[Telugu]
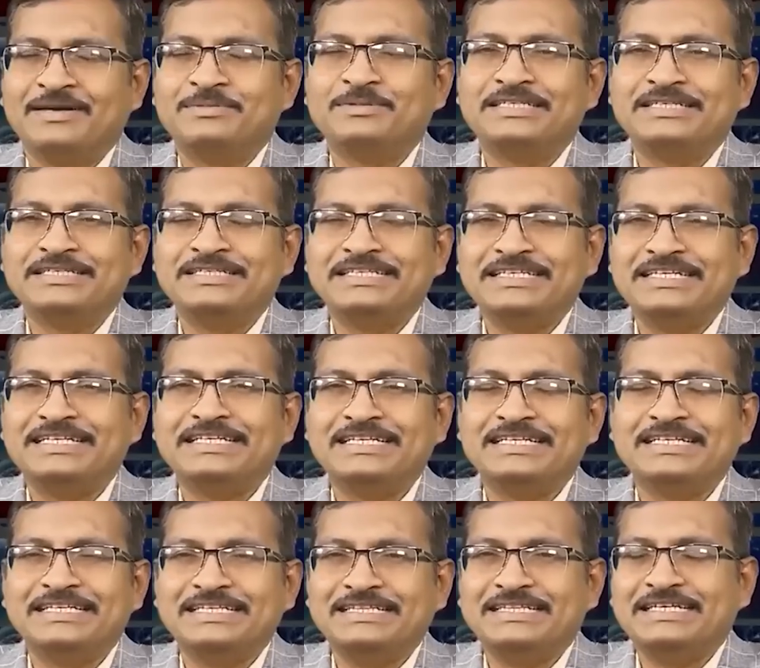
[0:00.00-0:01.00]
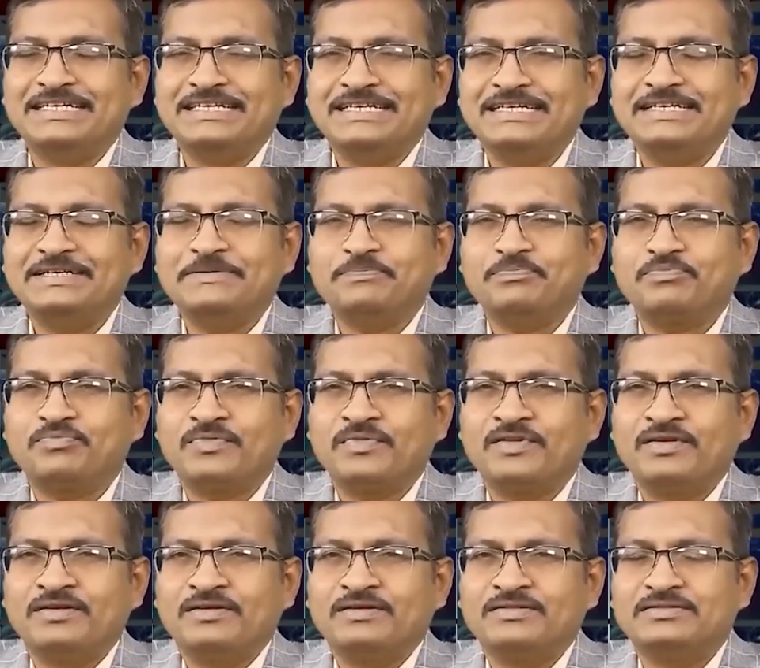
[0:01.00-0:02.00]
కాబట్టి నేననేది ఏంటంటే
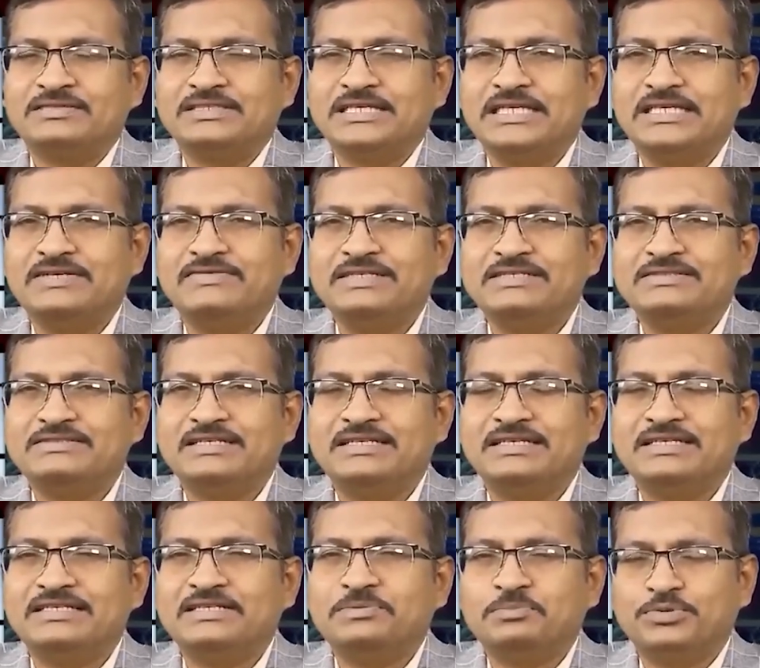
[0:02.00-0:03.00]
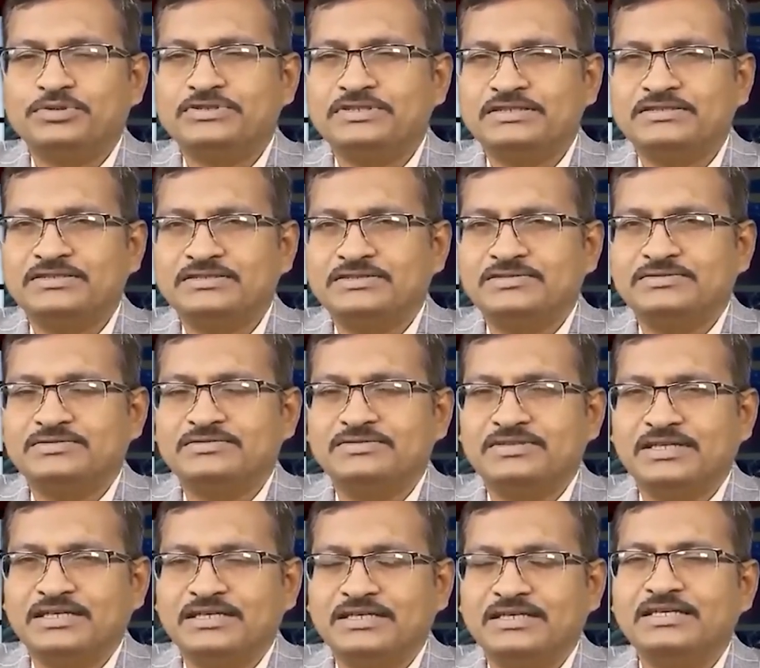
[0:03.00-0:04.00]
సేవింగ్స్ అనేది ఎప్పుడు సక్సెస్
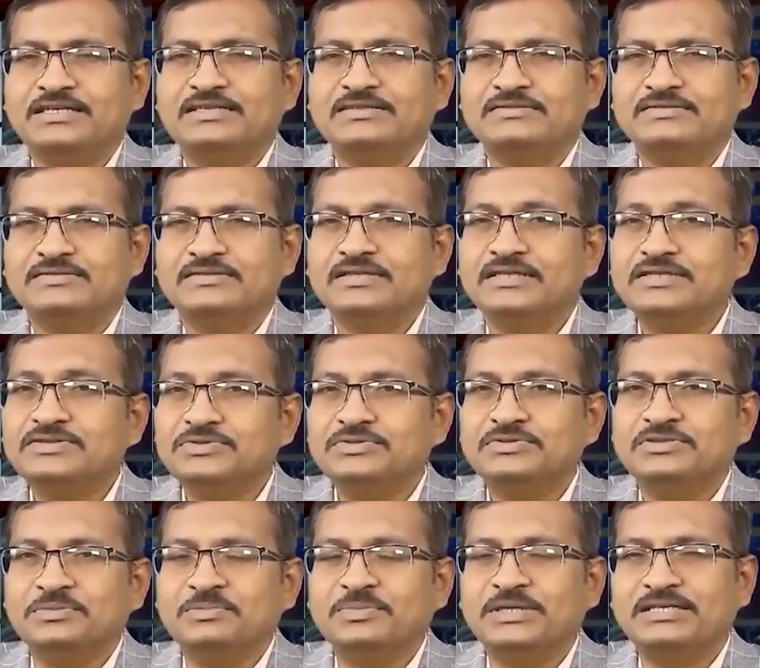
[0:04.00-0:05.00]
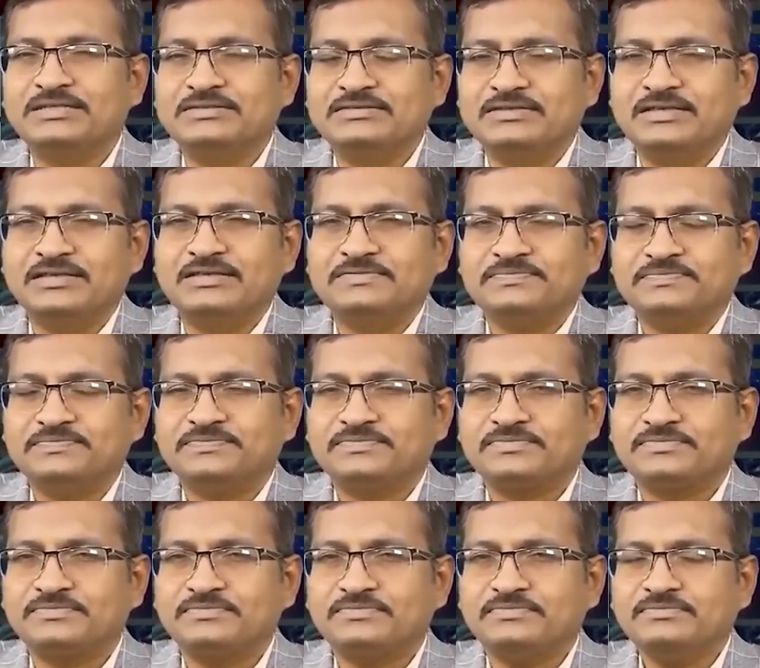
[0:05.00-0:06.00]
అవుతుందనంటే ఈ సూత్రం పాటించాలి
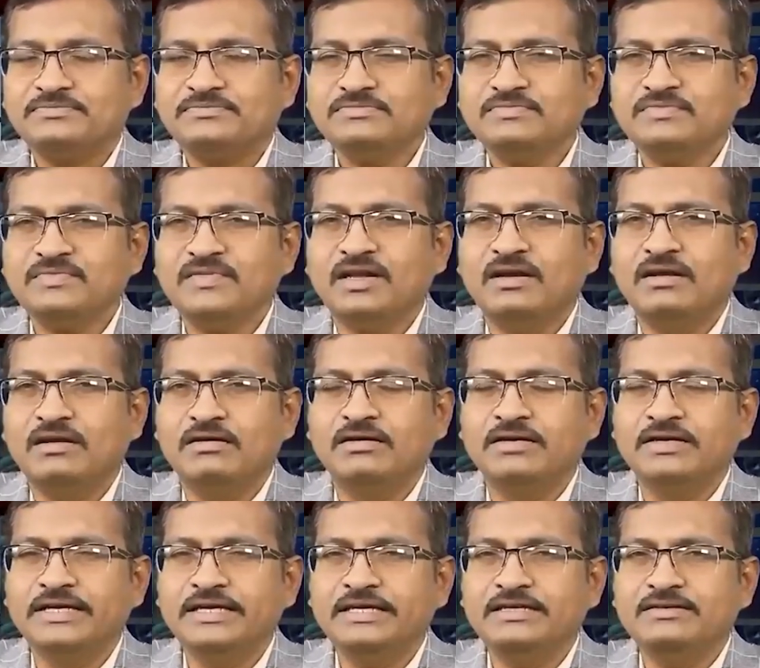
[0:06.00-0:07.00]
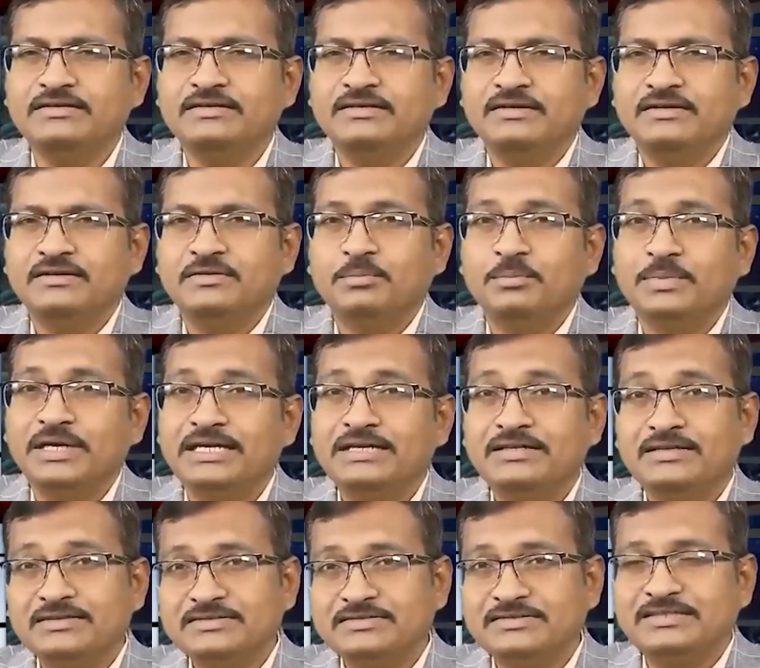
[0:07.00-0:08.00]
అర్నింగ్
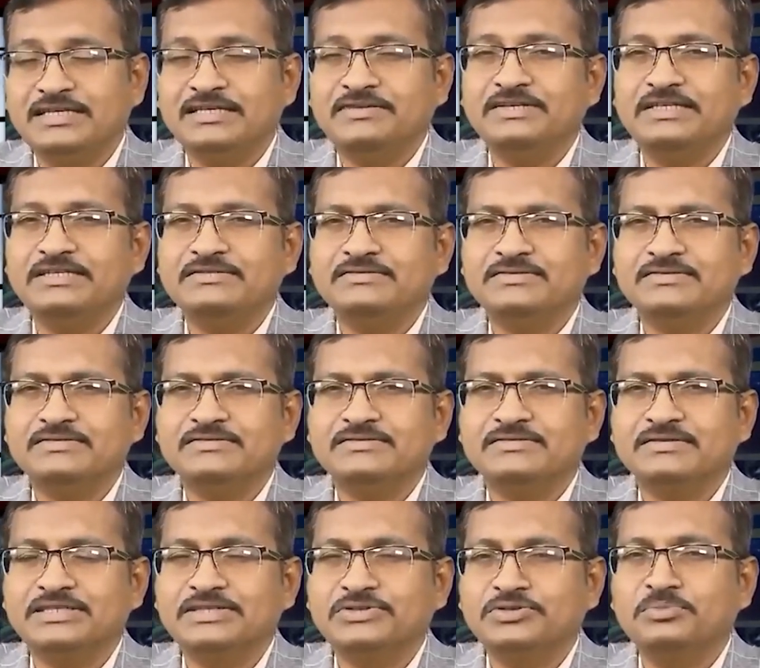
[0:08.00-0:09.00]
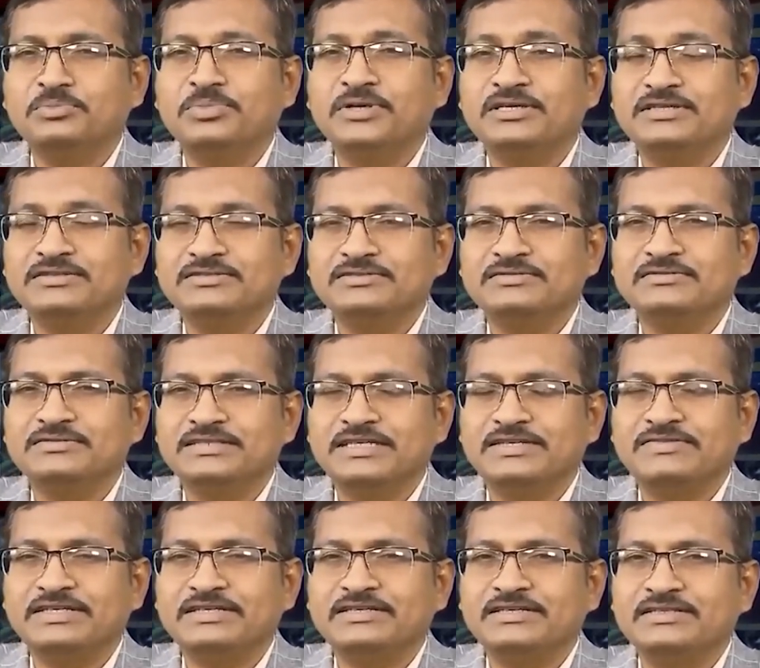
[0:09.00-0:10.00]
మైనస్ సేవింగ్స్ గివ్ ఇంపార్టెన్స్ టు
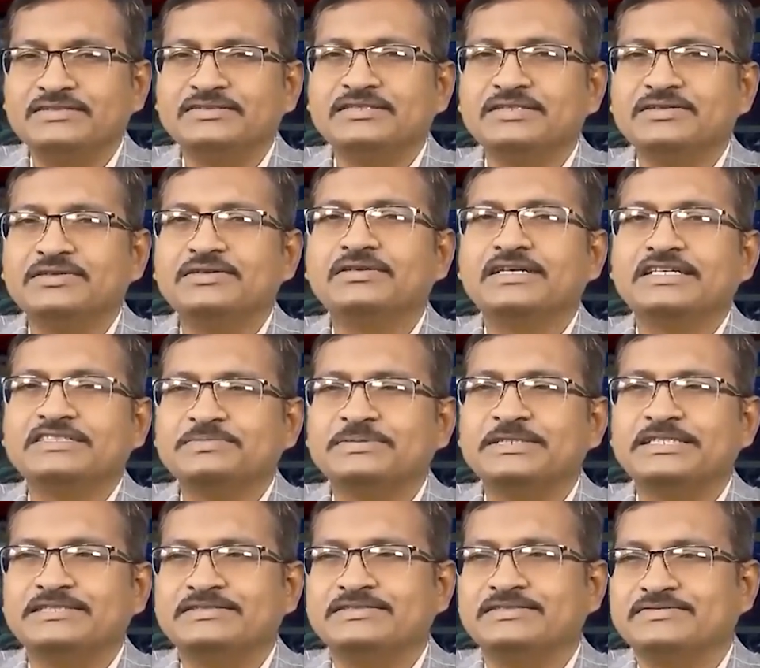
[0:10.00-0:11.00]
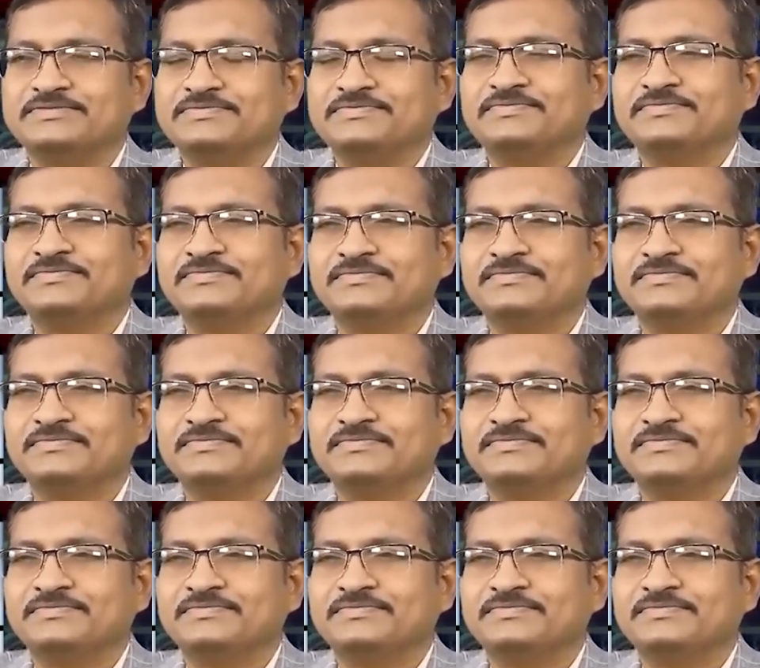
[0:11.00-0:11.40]
సేవింగ్ ఈజ్ ఈక్వల్ టు ఎక్స్పెండిచర్